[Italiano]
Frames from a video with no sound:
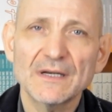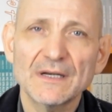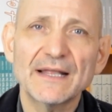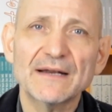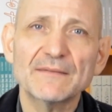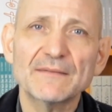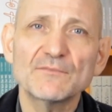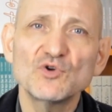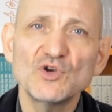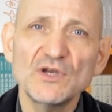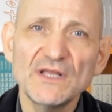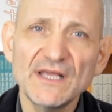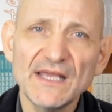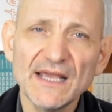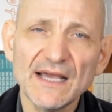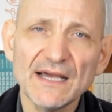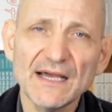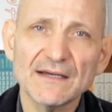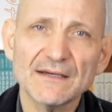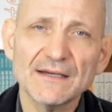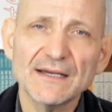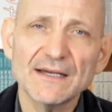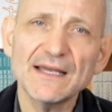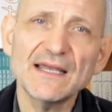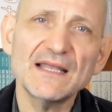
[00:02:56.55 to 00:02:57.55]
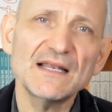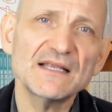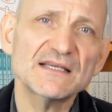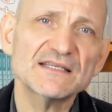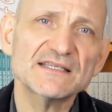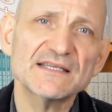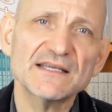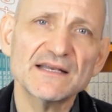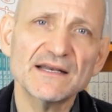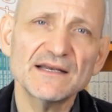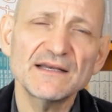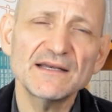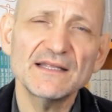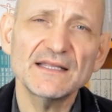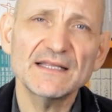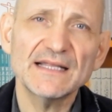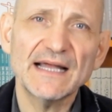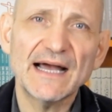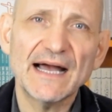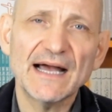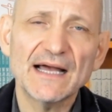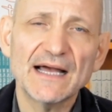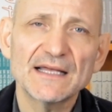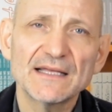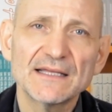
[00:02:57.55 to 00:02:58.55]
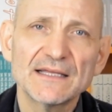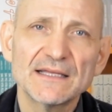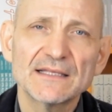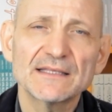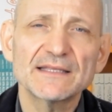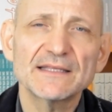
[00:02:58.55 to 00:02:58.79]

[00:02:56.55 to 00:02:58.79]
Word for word: l'armonia e la serenità,